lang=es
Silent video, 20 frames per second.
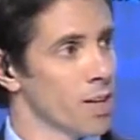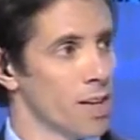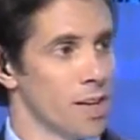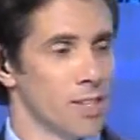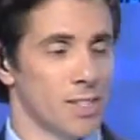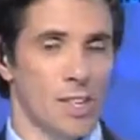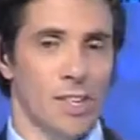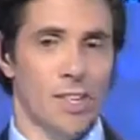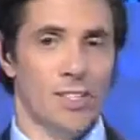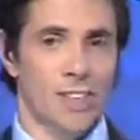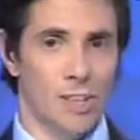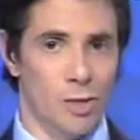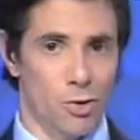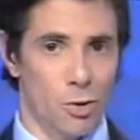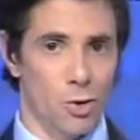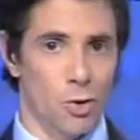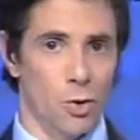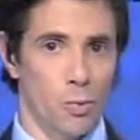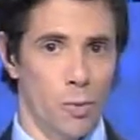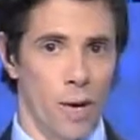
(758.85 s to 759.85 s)
Y se sentó
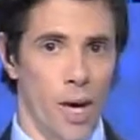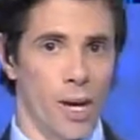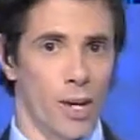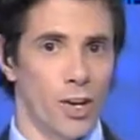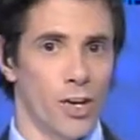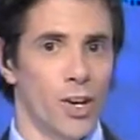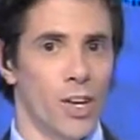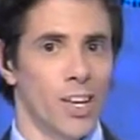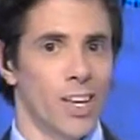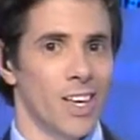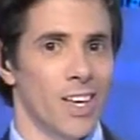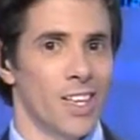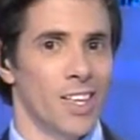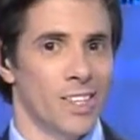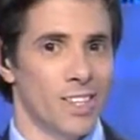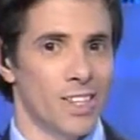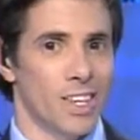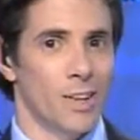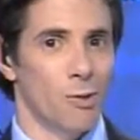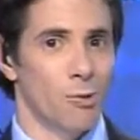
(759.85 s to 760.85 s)
en su piano. que
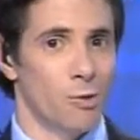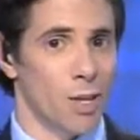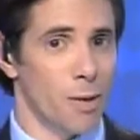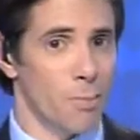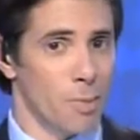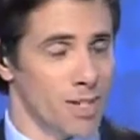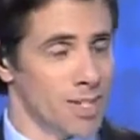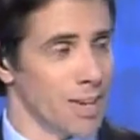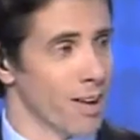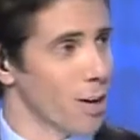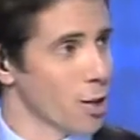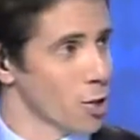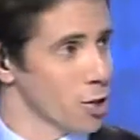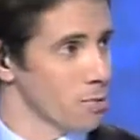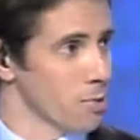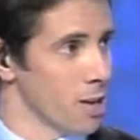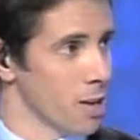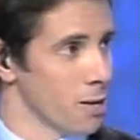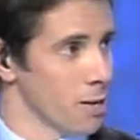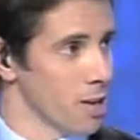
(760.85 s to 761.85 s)
dice, ustedes pensaban que se
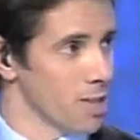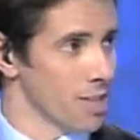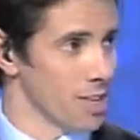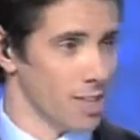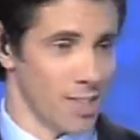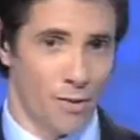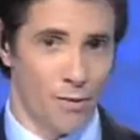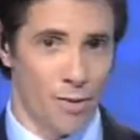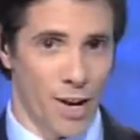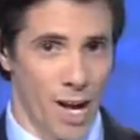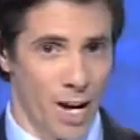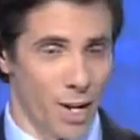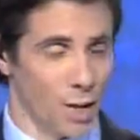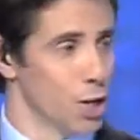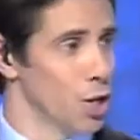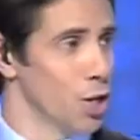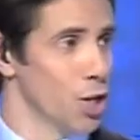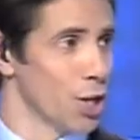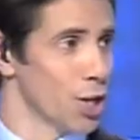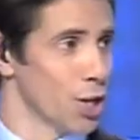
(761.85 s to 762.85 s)
me iba a vestir de frac.
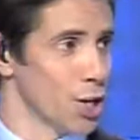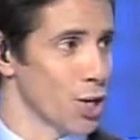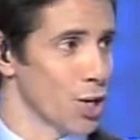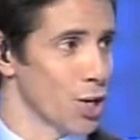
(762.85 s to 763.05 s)
No, no, no.